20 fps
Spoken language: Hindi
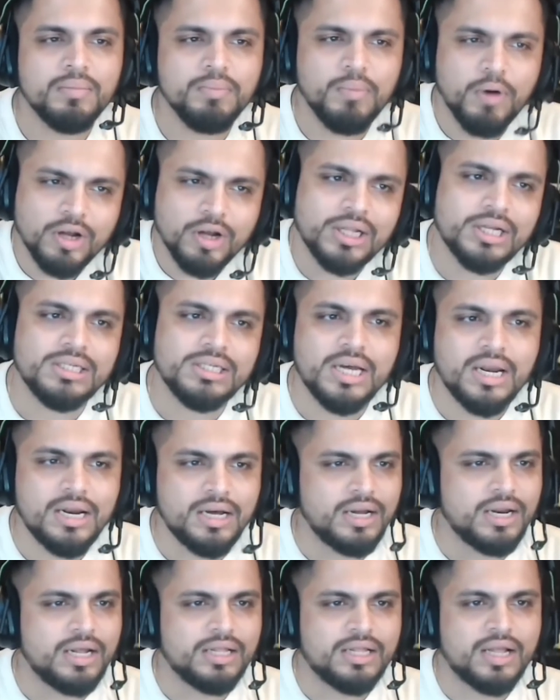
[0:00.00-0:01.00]
बहुत अच्छा
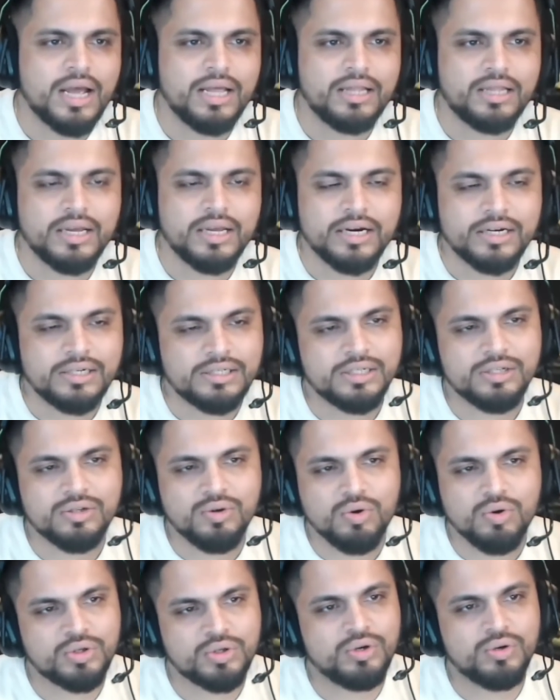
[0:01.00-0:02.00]
लग रहा था आई थिंक इट जस्ट
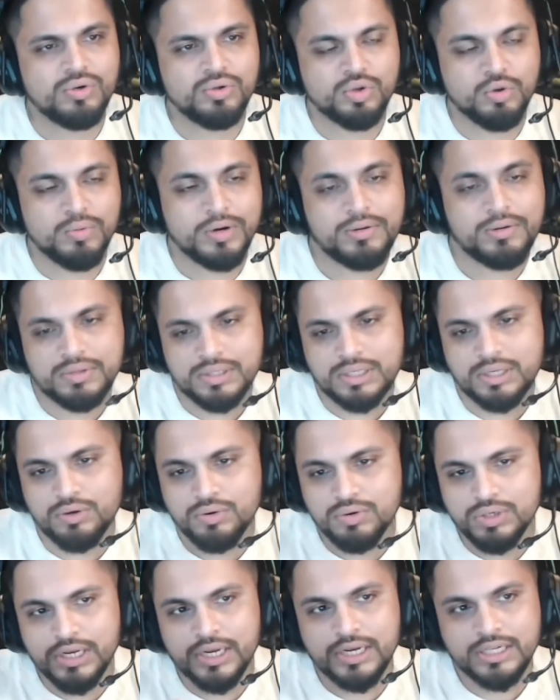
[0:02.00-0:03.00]
गोज ऑन टू शो मतलब
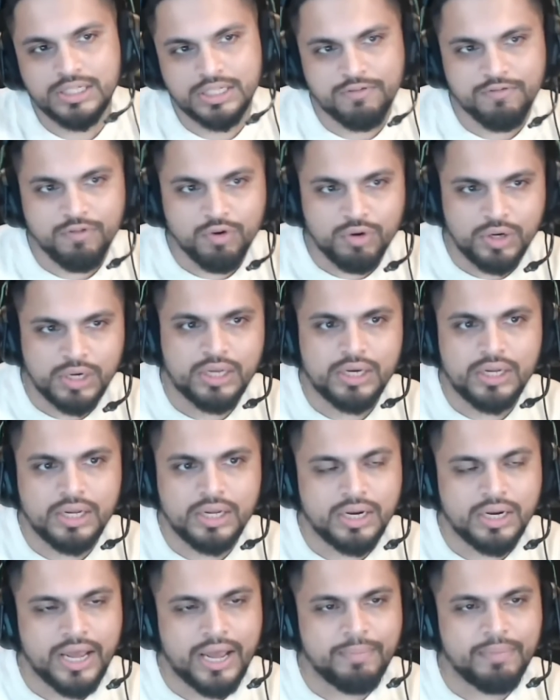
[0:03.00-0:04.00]
यू सी इट्स अ फोर्टीन
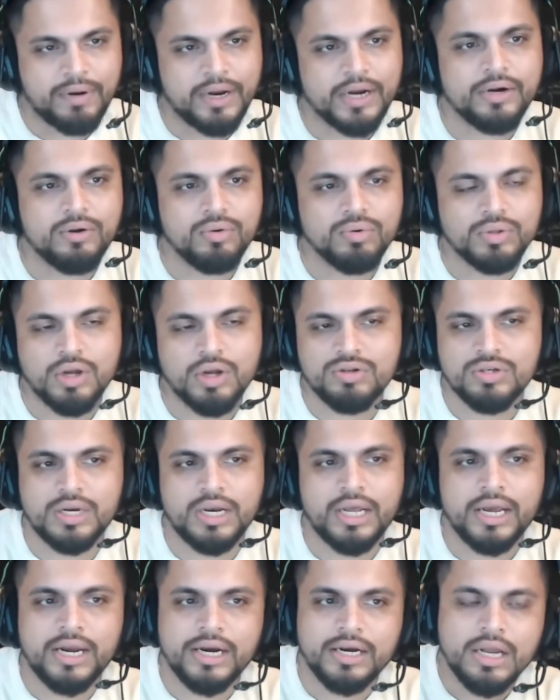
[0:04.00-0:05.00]
ईयर गैप राइट
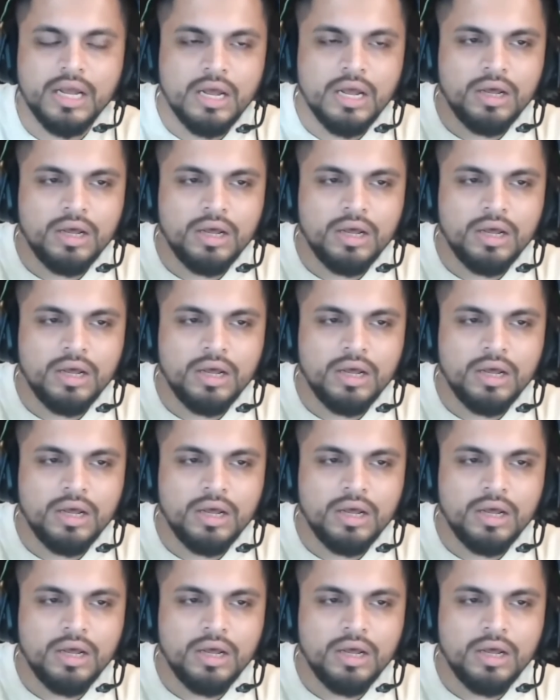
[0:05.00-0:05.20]
एट